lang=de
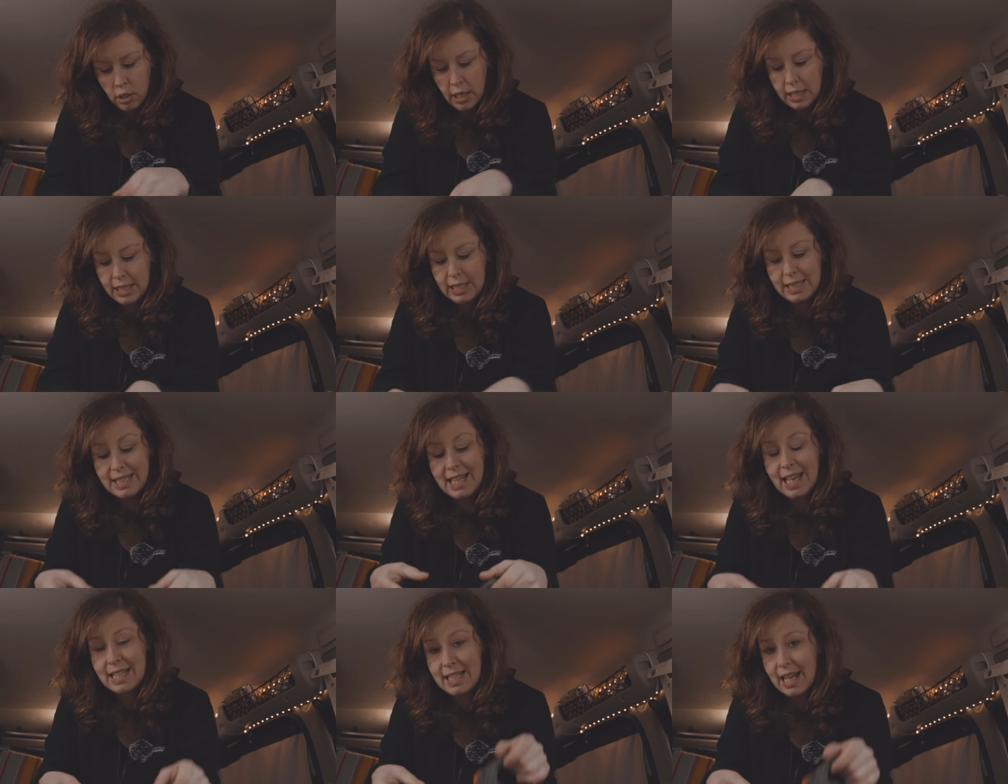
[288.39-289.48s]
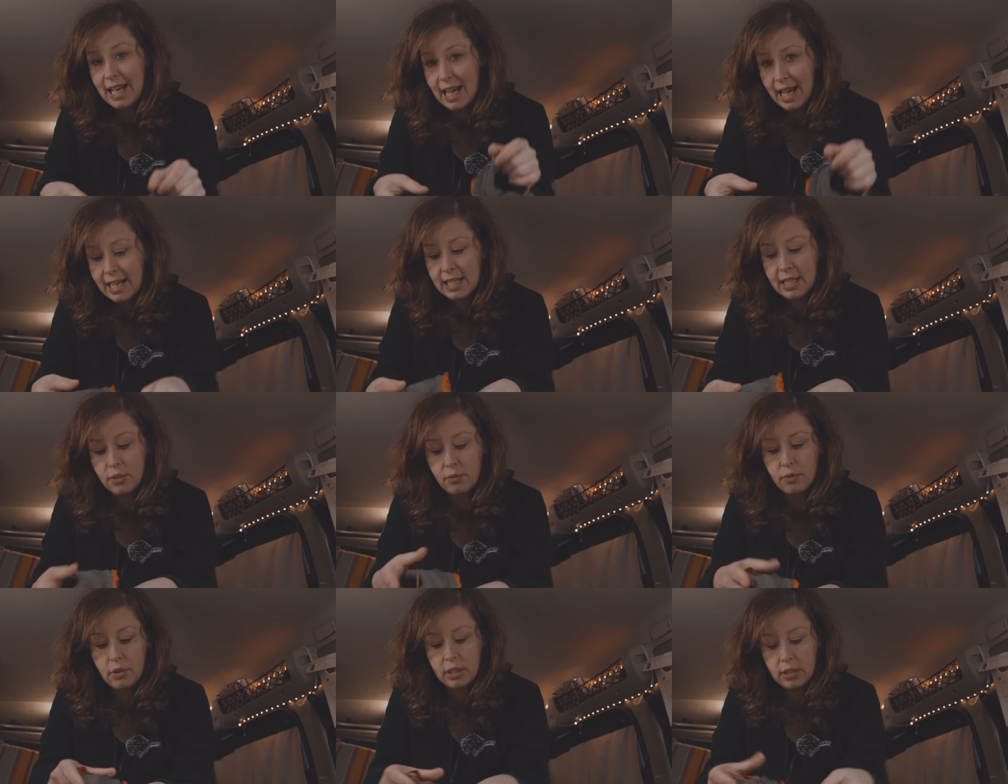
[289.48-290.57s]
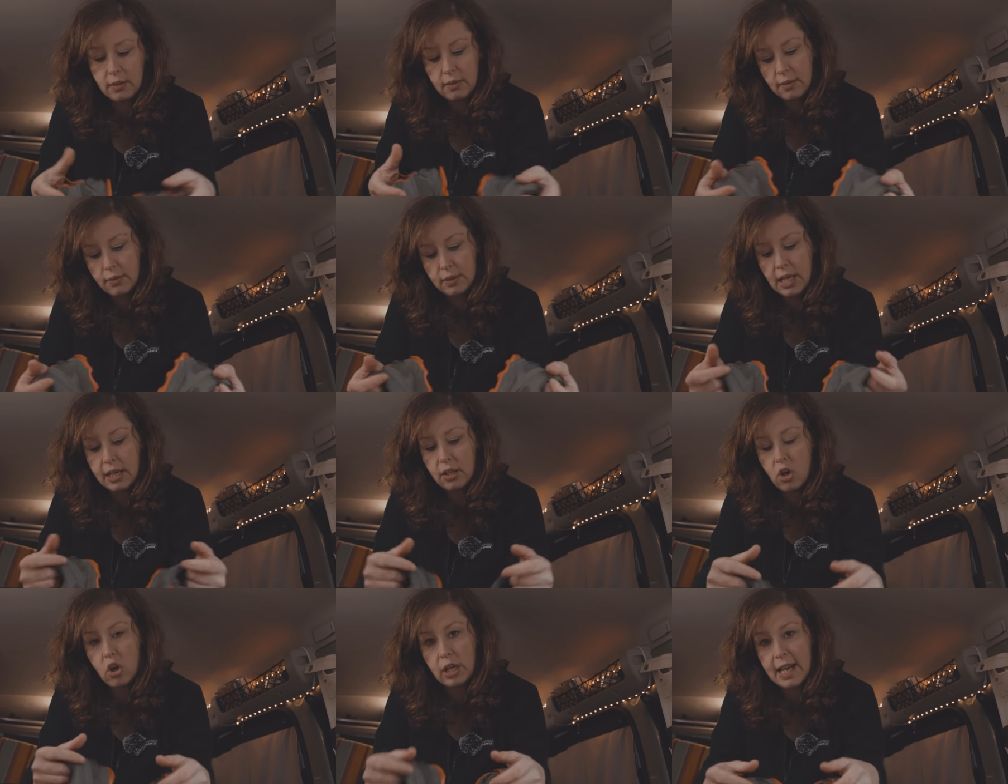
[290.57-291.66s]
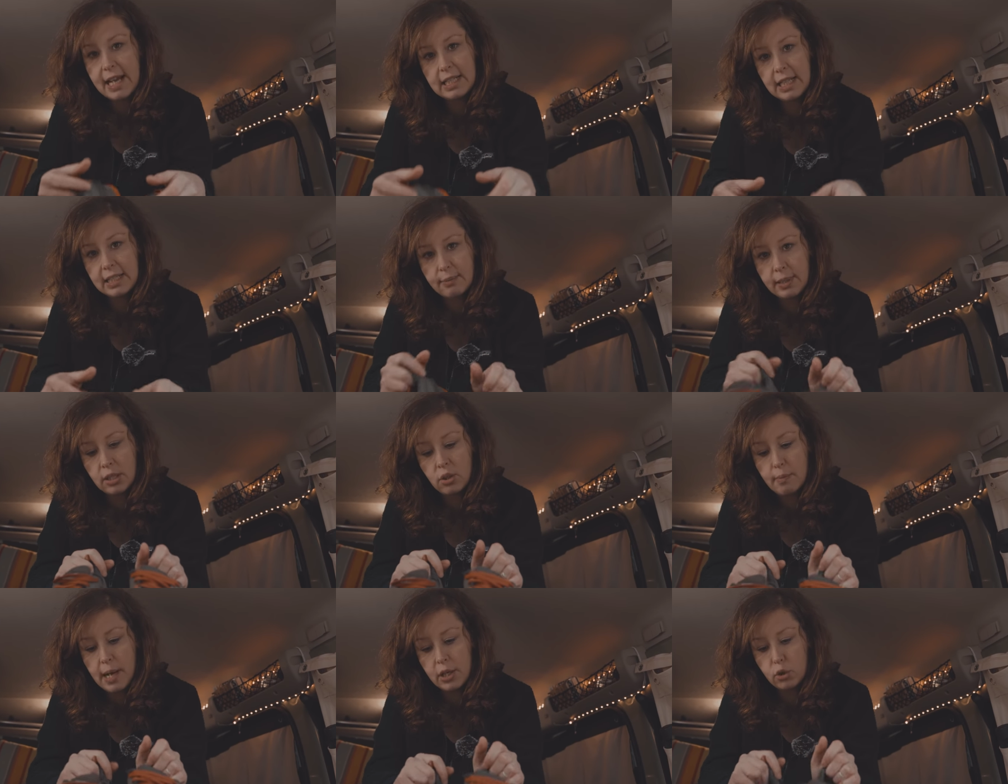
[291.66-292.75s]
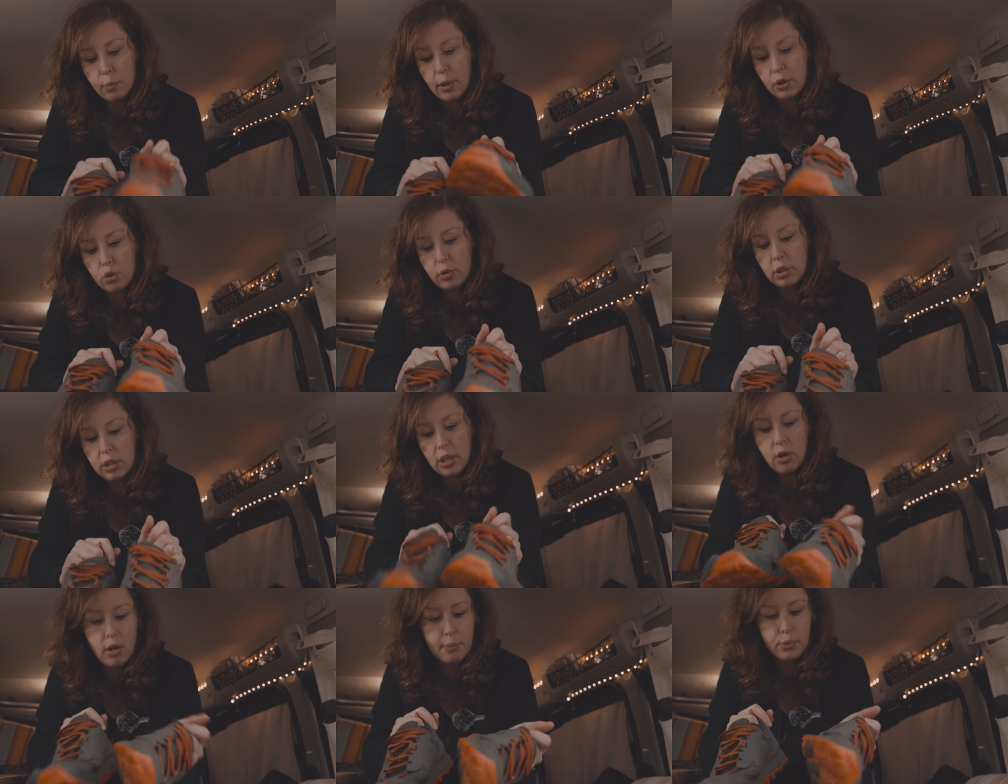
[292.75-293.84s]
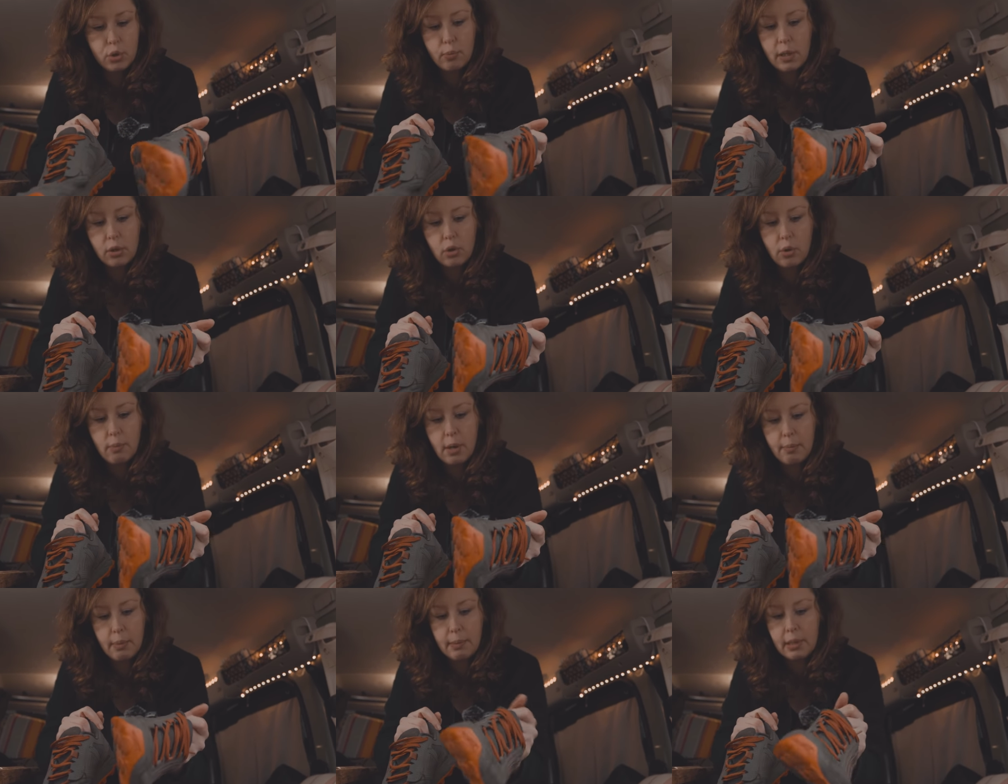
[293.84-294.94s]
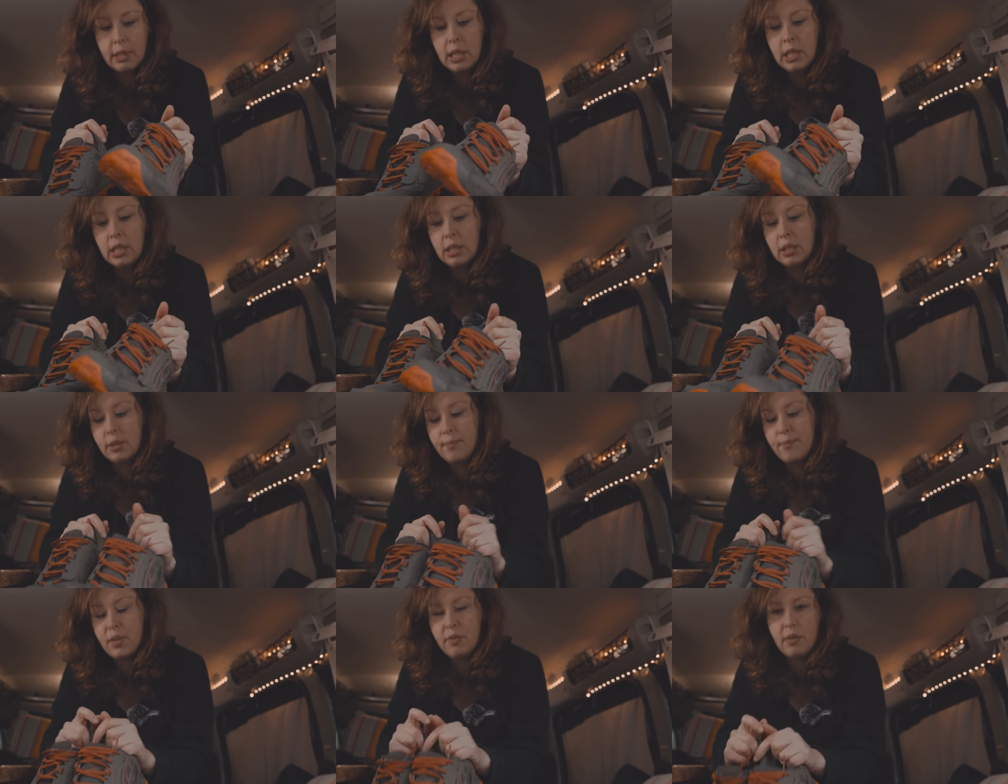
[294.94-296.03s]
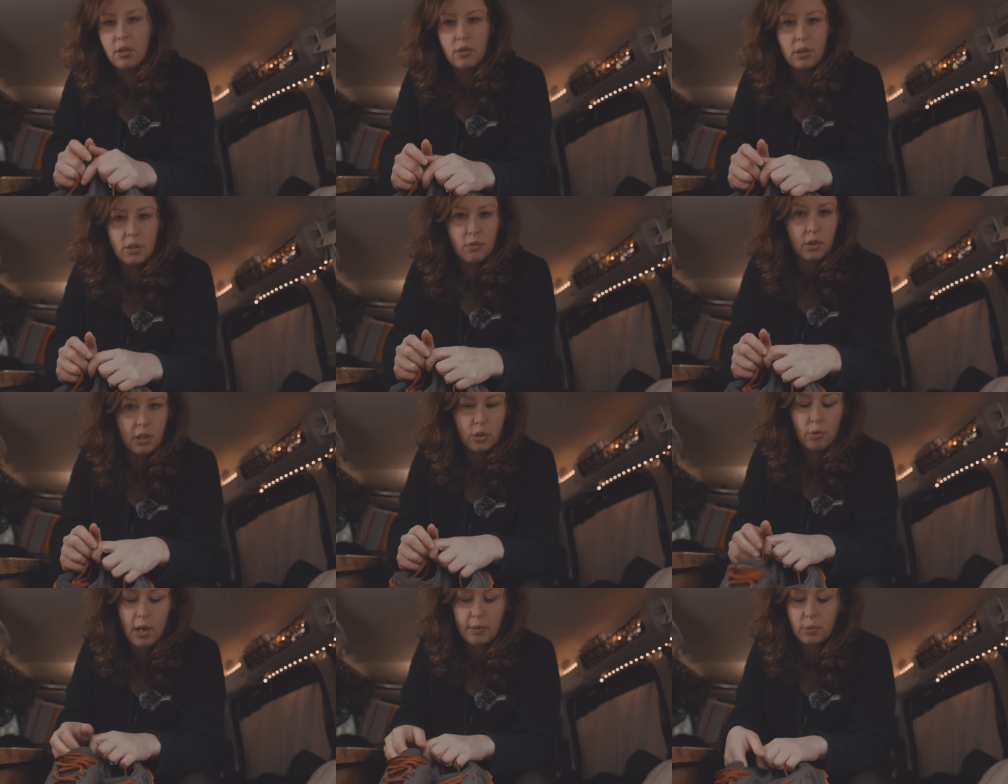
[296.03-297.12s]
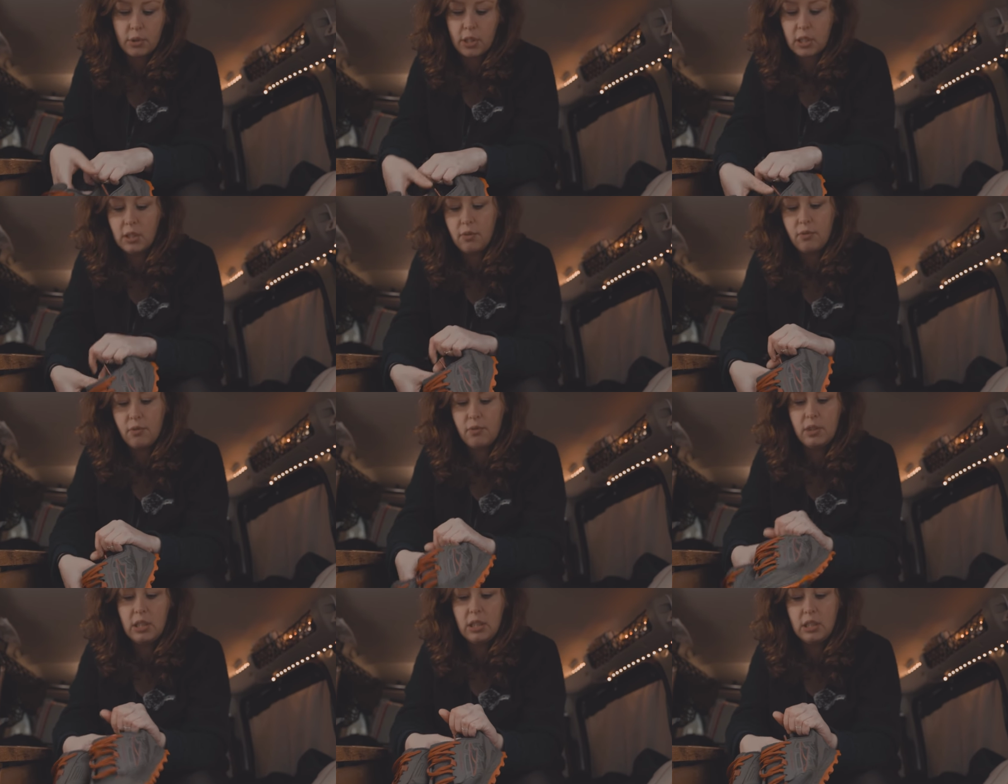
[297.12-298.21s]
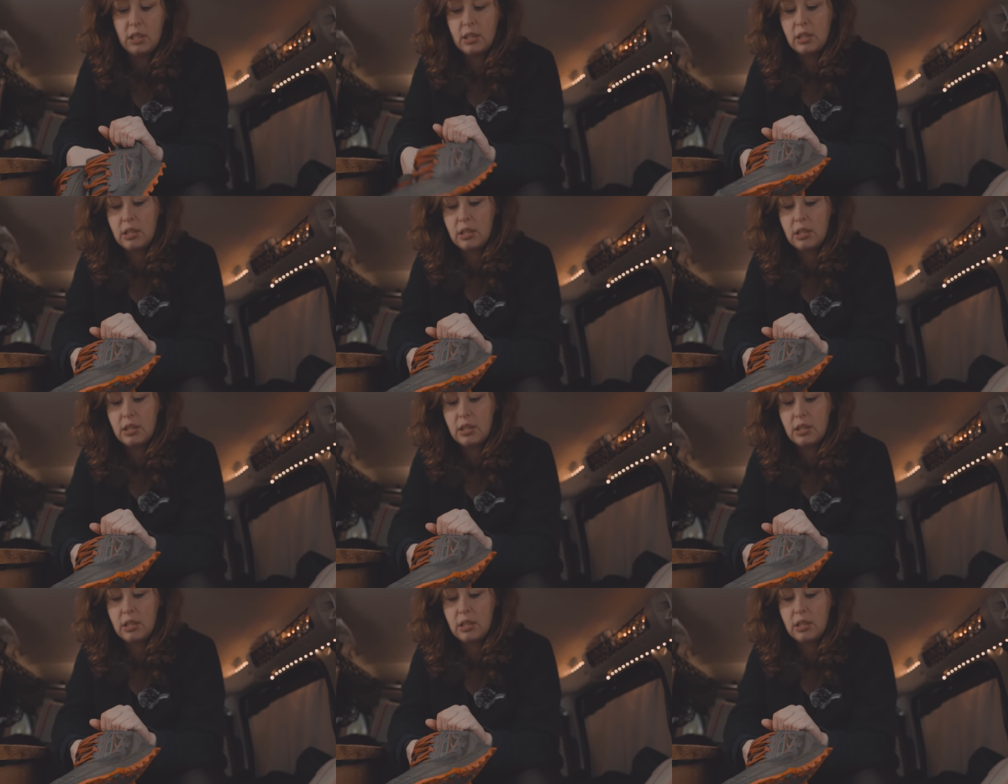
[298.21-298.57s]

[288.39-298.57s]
Ja, die sind sehr, sehr leicht, also wirklich, ich würde sagen, noch leichter als meine normalen Sportschuhe, die ich auch ab und zu mal genommen habe, aber ähm, die waren auch nicht wirklich so atmungsaktiv wie diese.